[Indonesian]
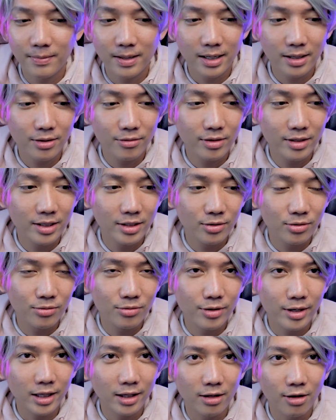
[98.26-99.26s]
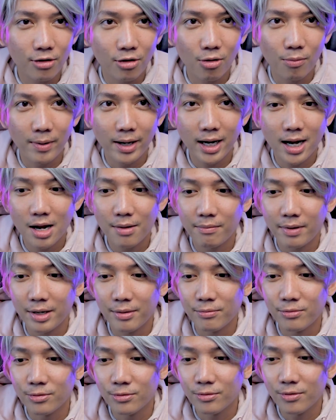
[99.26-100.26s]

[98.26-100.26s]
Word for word: kemarin gue disuguhin telur omega sama ibu